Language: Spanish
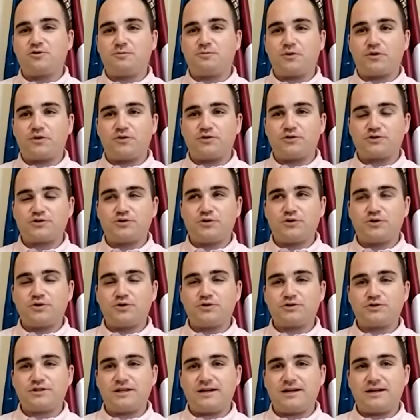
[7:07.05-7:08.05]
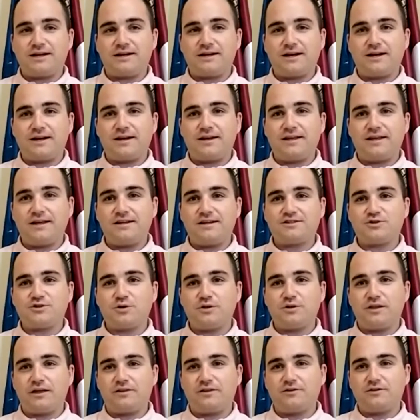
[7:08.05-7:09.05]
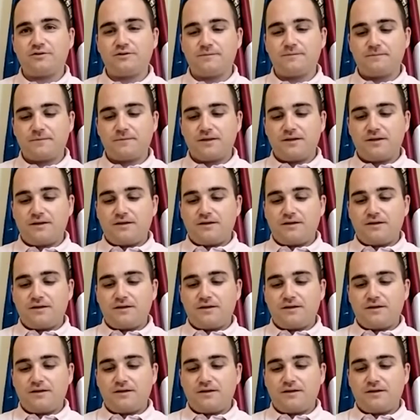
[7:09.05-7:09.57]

por dos toros de la ganadería El Soldado,